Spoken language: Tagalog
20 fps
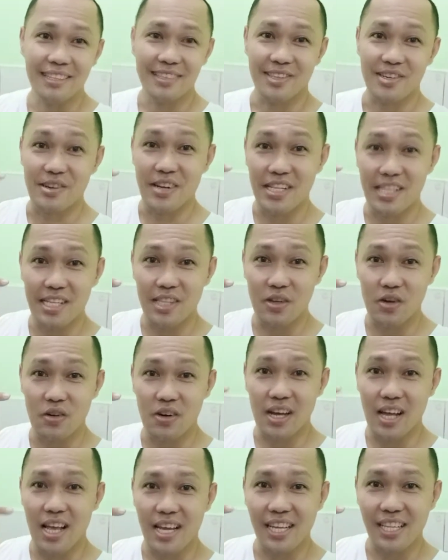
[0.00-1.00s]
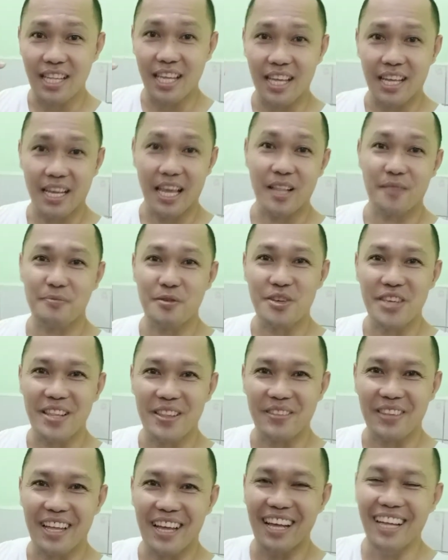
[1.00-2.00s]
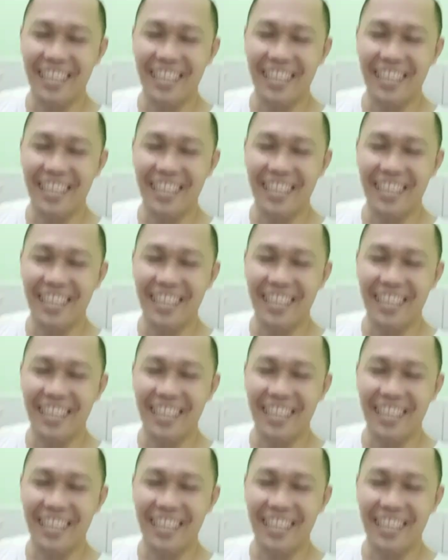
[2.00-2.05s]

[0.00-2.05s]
Tulad nito, nakangiti kahit puyat na